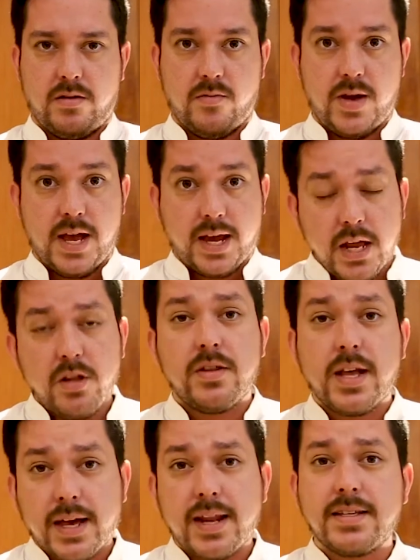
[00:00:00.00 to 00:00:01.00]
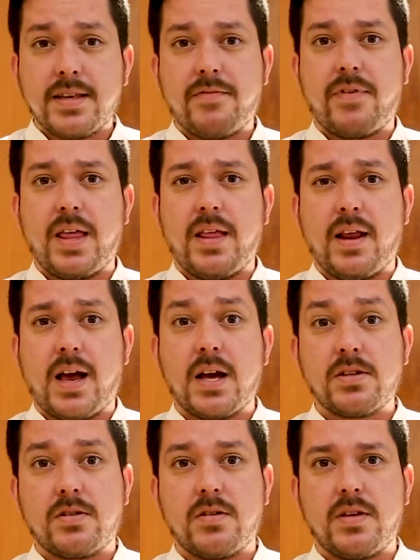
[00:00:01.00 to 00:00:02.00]
Guayaquil, donde crece Frederick
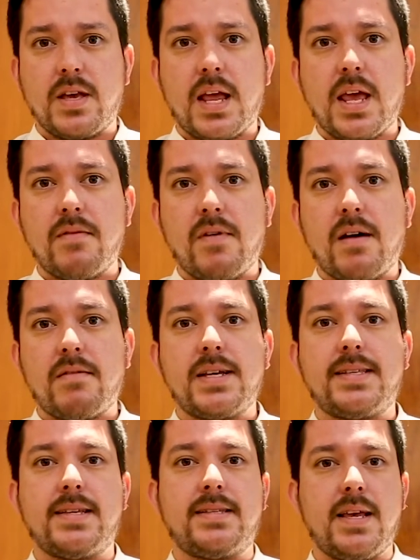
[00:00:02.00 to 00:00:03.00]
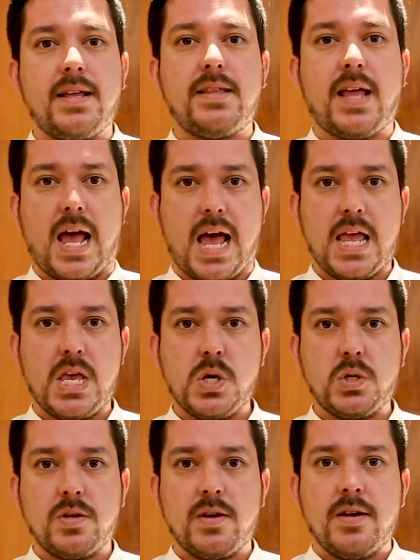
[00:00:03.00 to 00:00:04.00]
Ashton, ya llevaba 60
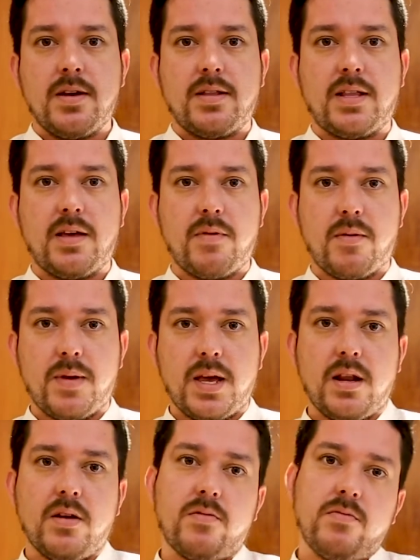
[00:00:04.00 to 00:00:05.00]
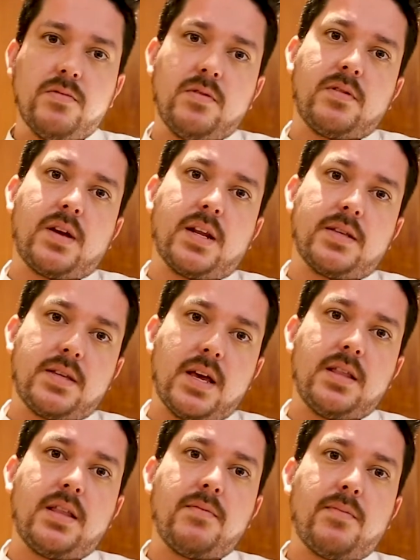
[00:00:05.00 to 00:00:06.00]
años de vivir un
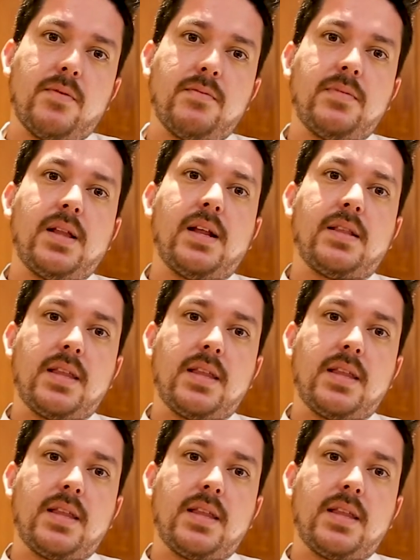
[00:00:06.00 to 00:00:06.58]
creciente boom del